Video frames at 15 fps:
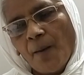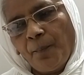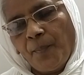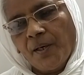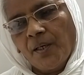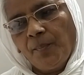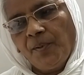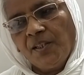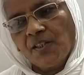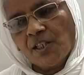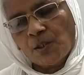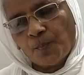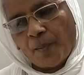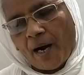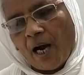वहाँ पर भी
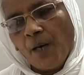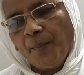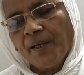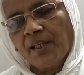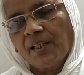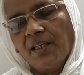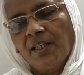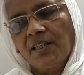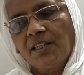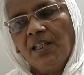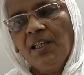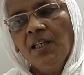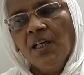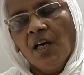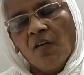जिस पहाड़ पे खड़े थे